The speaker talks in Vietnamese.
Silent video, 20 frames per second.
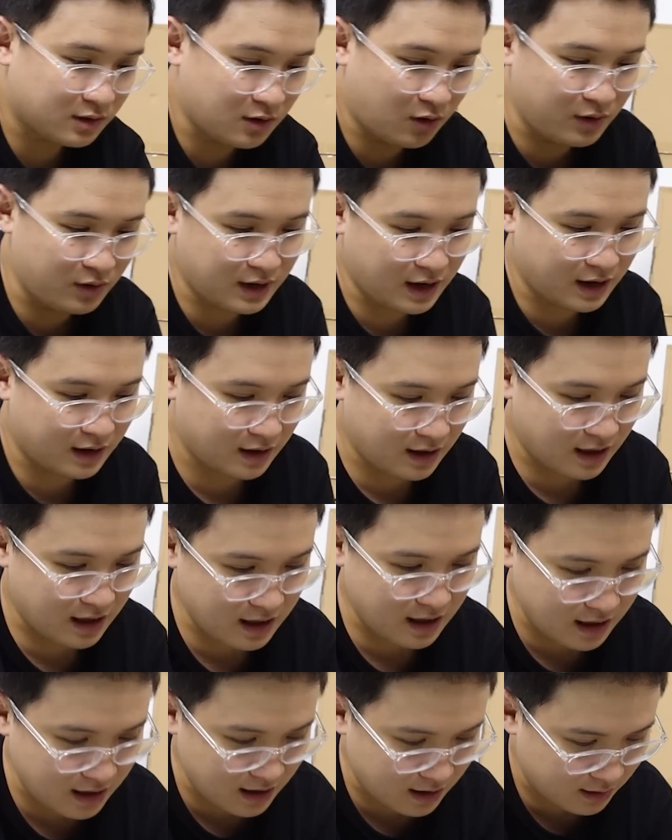đôi này
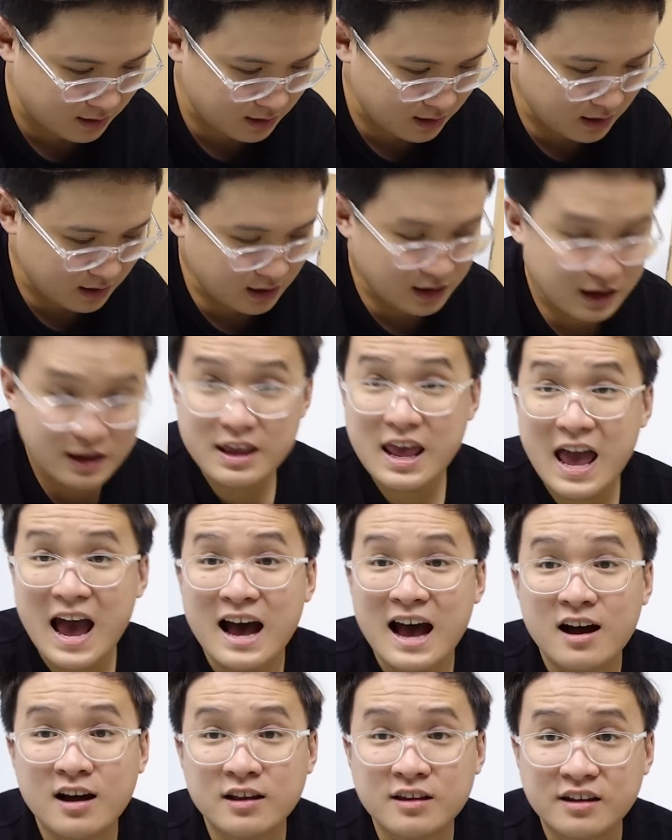là giá
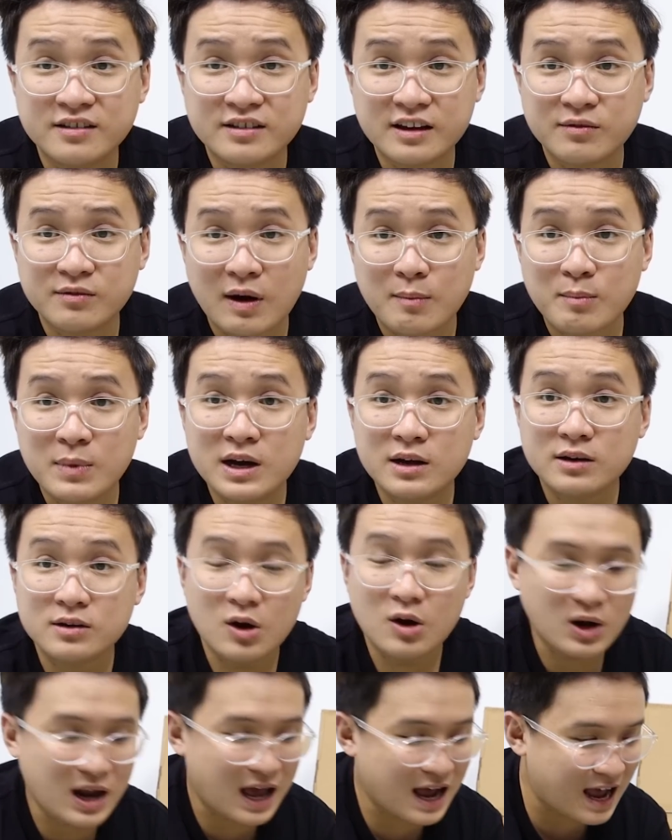ở trên sản phẩm đó,
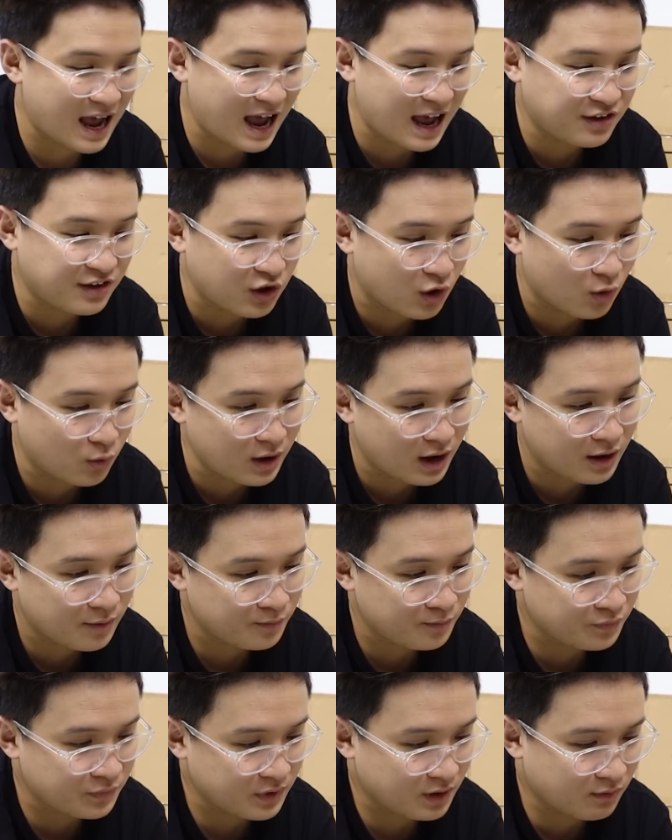đó là 2 triệu nha
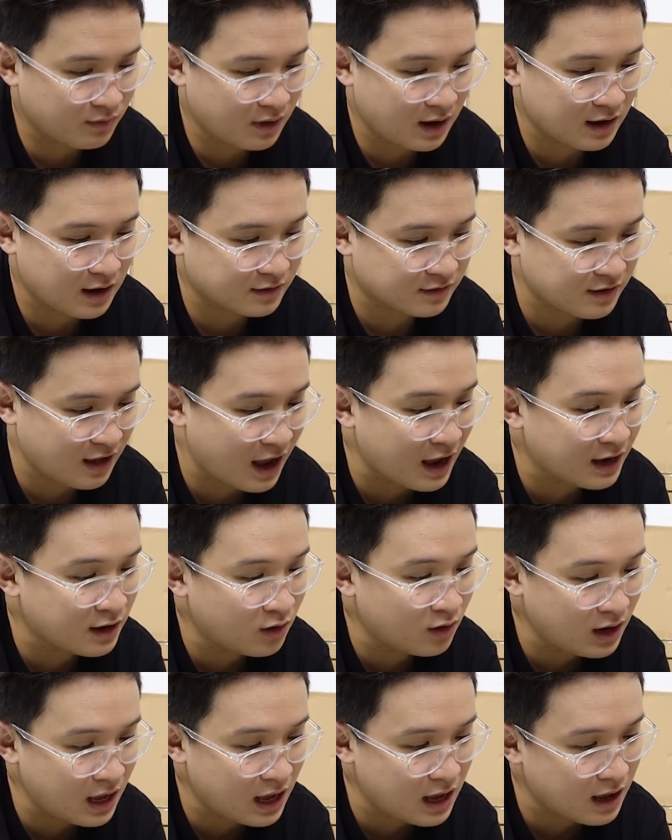và size
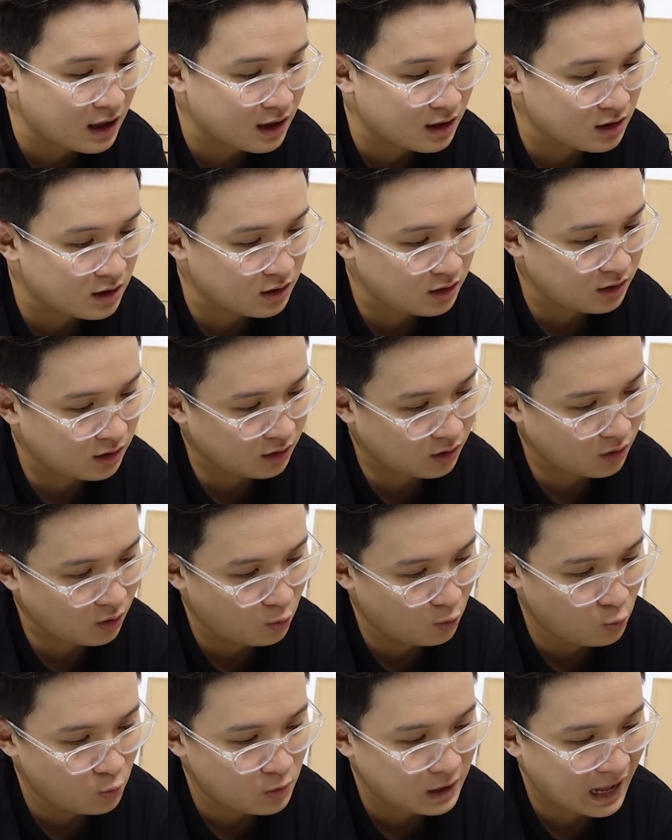đó là
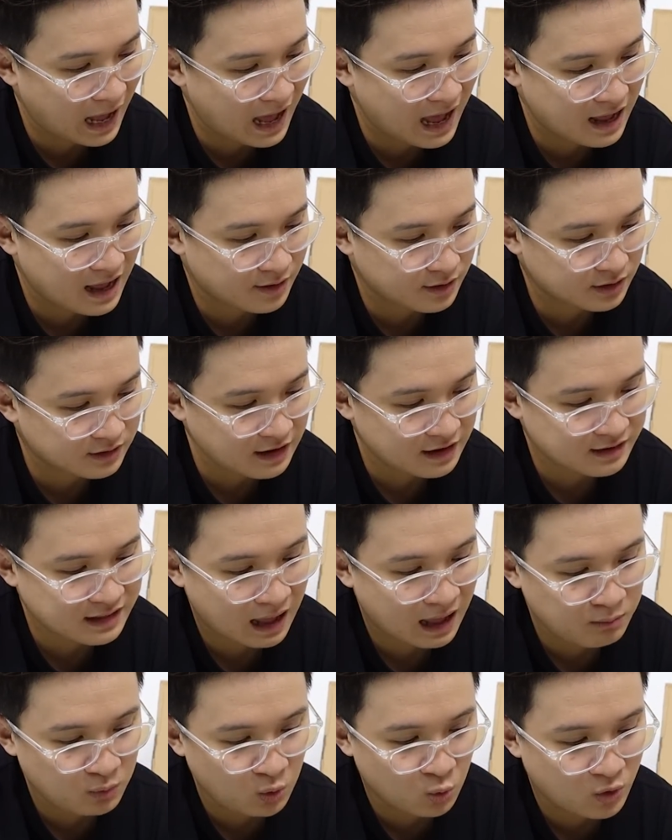UK size
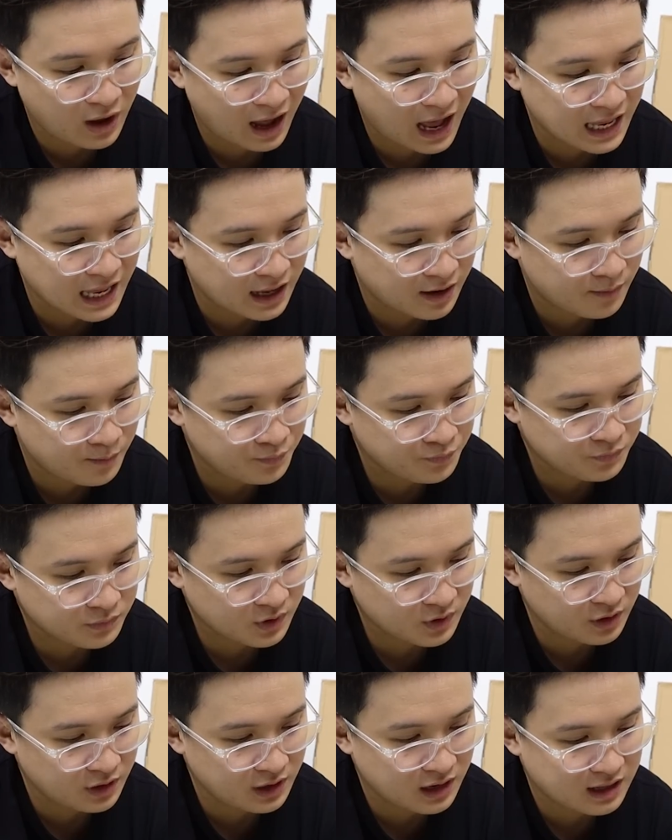8 UK nha
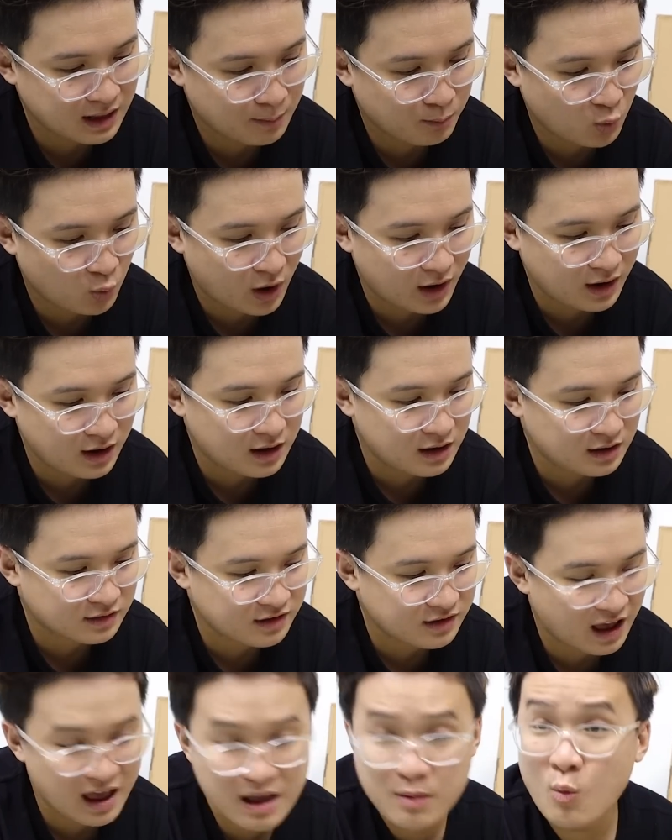tuy là tầm khoảng à,
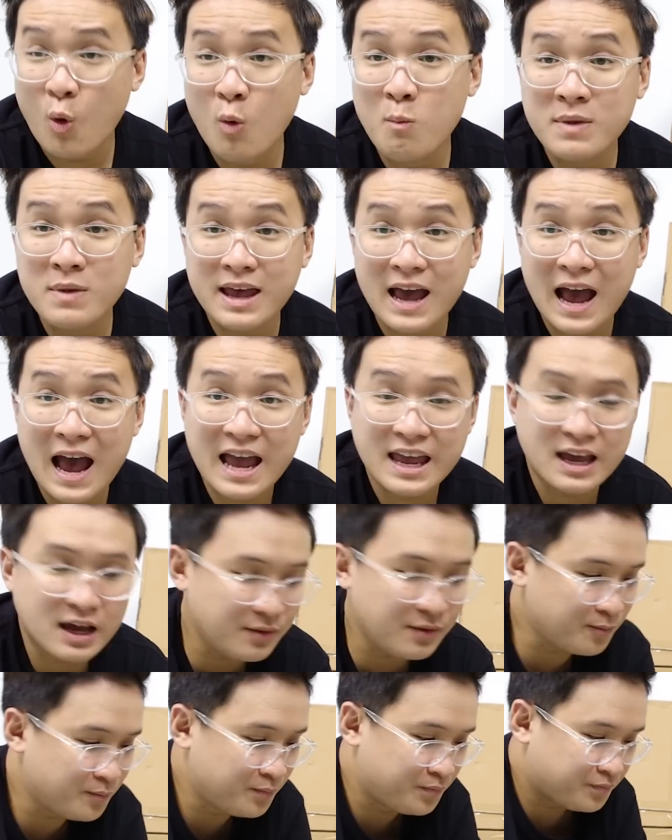size 42 á